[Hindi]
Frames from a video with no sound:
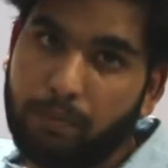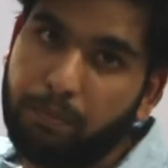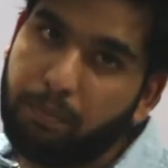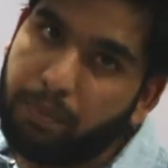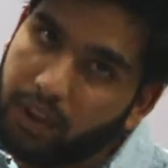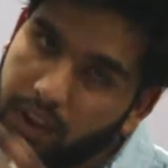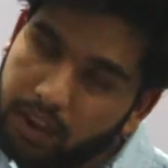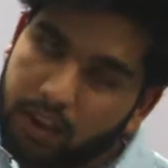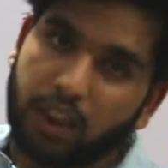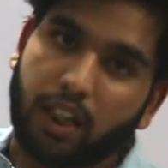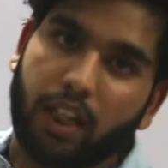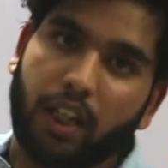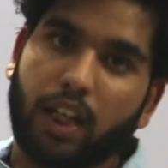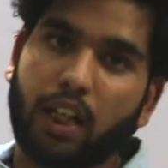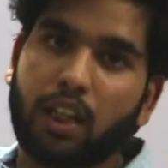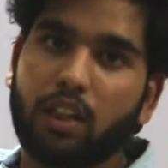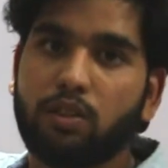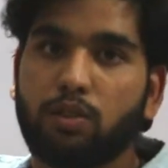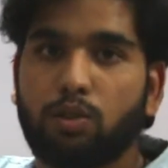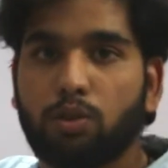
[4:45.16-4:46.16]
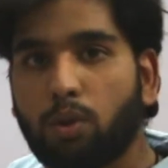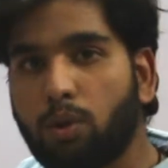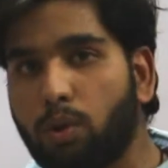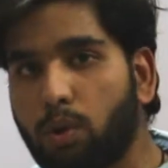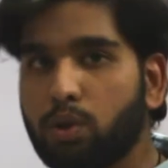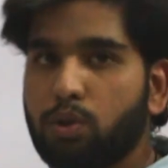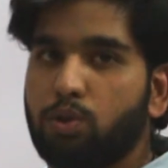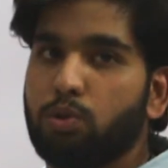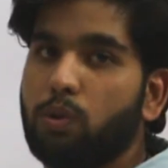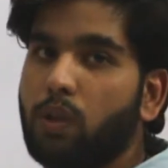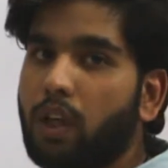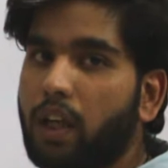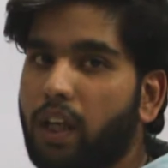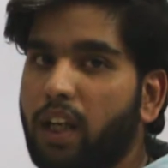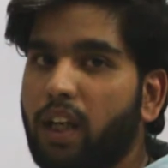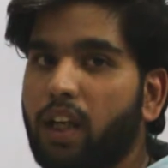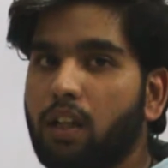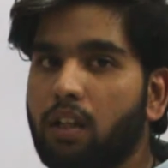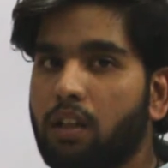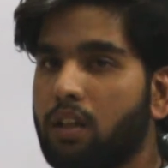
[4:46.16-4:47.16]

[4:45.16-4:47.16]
बीत गया जो हो चुका है